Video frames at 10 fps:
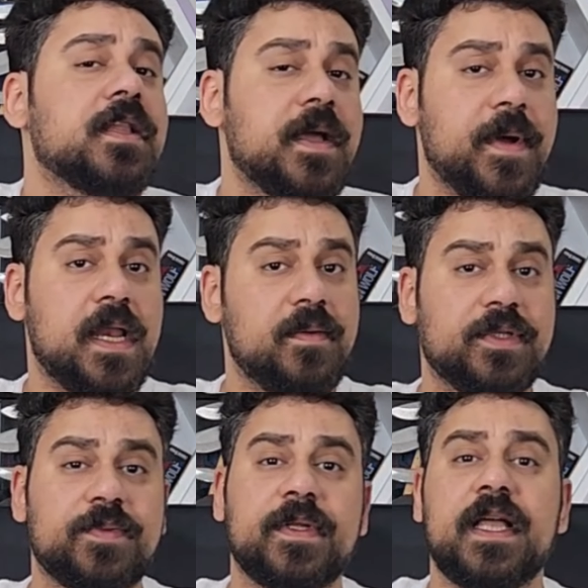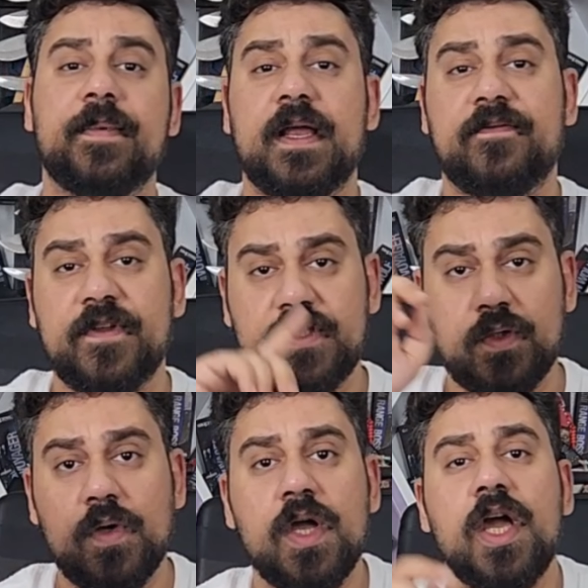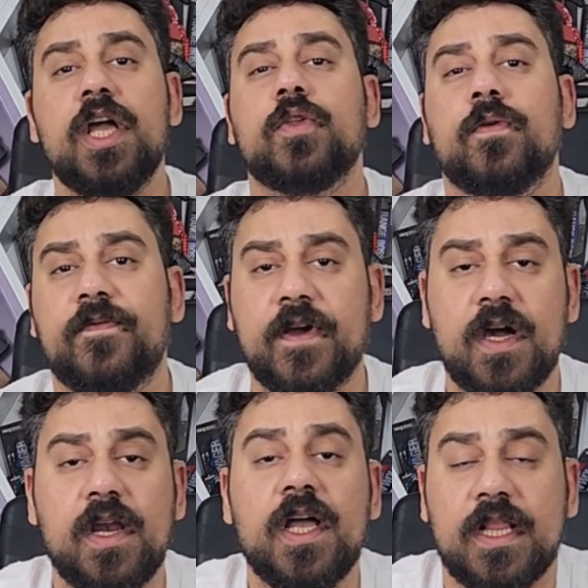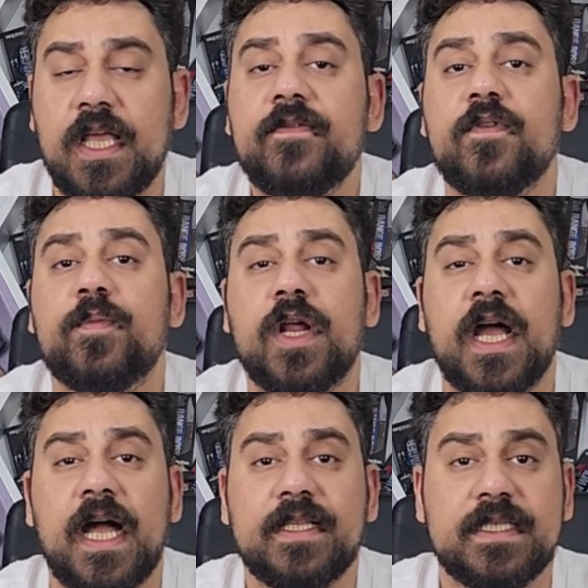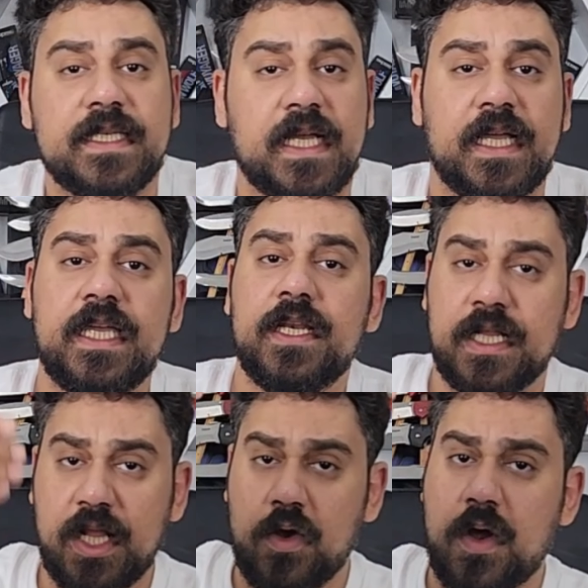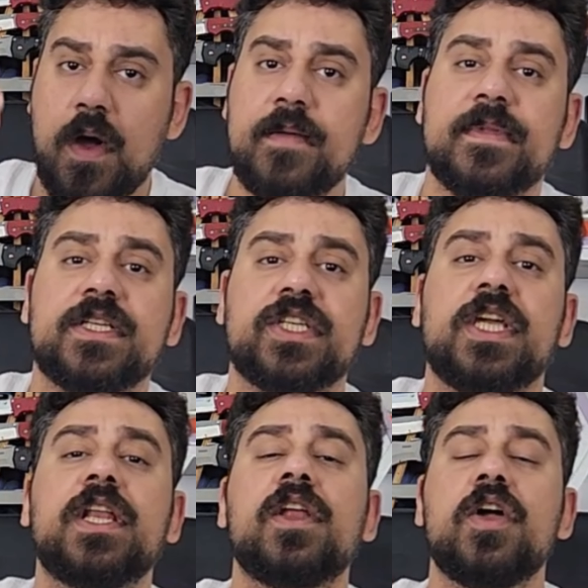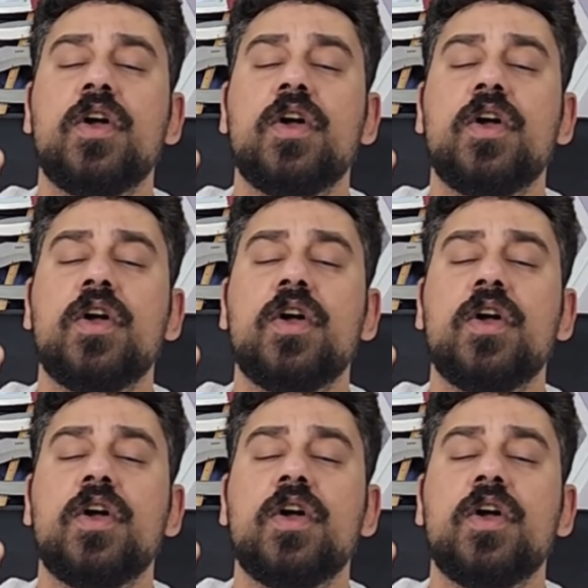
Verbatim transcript: طبعا اللي مش متابع الفيديو ادخل في القناه تلاقيه في مراجعات السكاكين هتلاقوا قوائم تشغيل